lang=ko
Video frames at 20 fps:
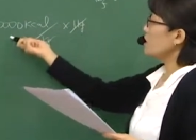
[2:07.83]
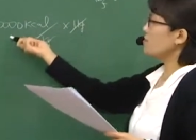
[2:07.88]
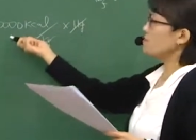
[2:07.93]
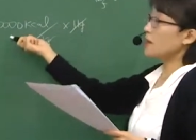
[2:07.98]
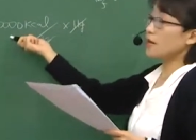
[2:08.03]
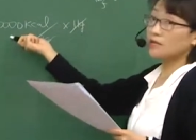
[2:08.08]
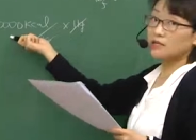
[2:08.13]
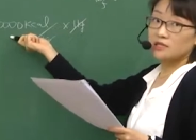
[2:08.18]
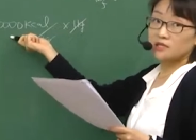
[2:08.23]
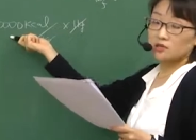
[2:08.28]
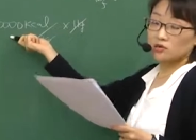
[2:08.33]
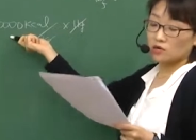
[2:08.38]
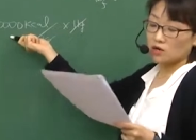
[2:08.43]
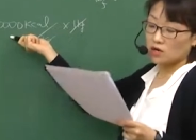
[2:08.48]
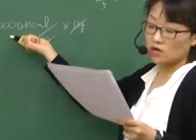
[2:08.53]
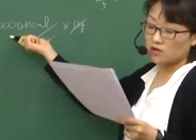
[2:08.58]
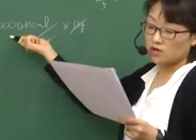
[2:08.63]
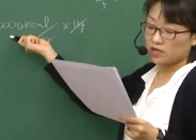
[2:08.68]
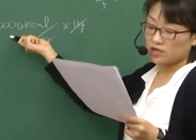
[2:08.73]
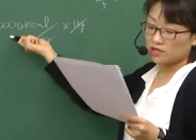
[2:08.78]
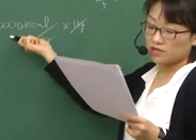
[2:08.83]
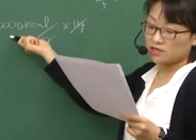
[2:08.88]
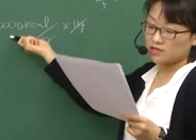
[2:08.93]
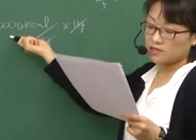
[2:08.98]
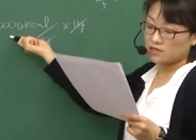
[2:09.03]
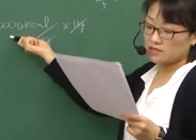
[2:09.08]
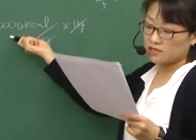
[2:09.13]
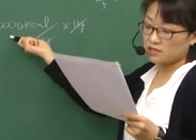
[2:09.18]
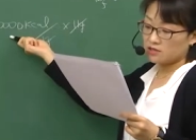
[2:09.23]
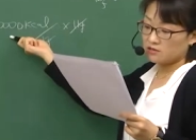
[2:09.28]
만 킬로칼로리가
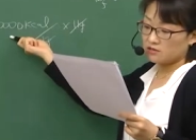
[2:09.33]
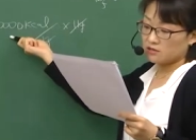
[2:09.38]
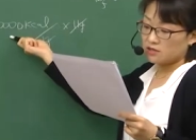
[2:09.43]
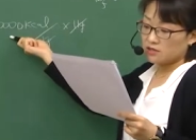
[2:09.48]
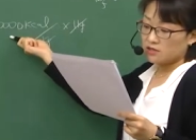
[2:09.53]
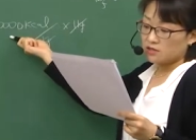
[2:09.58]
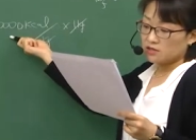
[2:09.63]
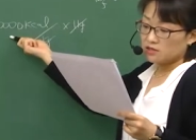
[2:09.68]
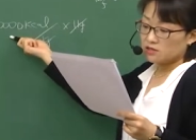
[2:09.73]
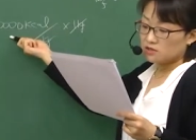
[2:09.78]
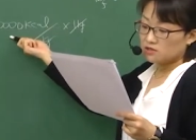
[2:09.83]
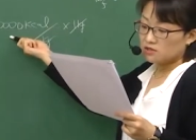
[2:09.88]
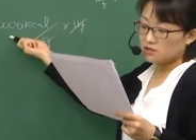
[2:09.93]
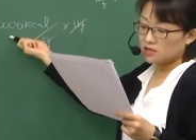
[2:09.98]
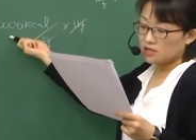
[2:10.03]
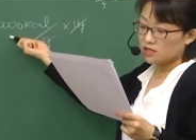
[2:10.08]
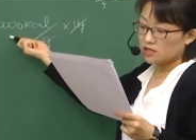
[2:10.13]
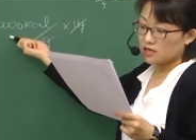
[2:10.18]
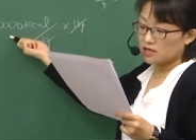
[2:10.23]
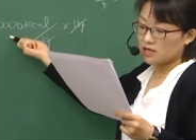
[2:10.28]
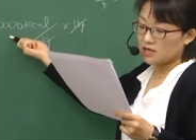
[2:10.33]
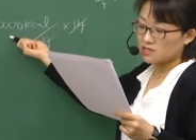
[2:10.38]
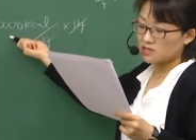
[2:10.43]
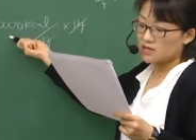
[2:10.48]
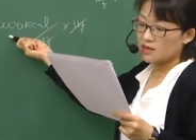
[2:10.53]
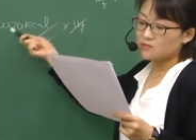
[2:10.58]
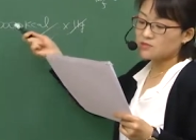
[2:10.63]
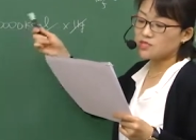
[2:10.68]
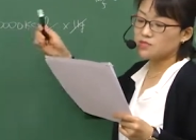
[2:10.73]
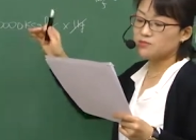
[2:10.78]
되잖아요. 그런데 얘가
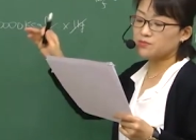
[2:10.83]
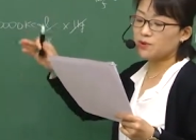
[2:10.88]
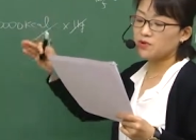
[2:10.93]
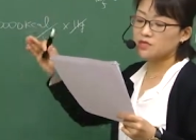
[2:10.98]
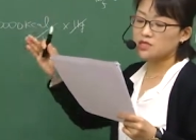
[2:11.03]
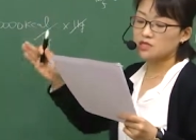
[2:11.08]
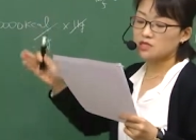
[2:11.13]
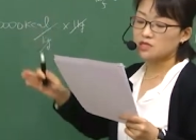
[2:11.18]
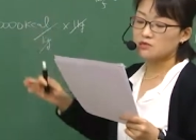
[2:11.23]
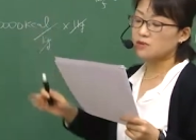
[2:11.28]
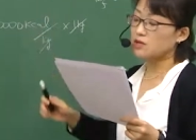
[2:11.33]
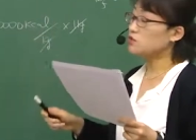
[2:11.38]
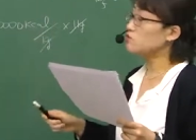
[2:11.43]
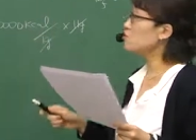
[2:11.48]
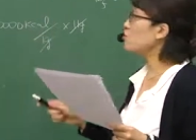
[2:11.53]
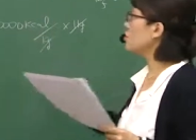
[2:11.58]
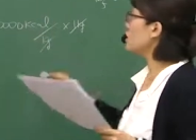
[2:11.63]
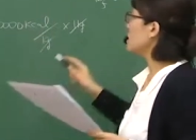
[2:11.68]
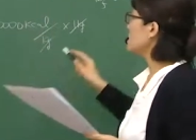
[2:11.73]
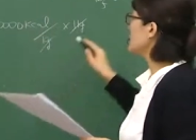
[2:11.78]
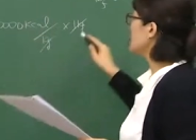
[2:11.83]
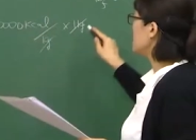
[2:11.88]
30%만 유용한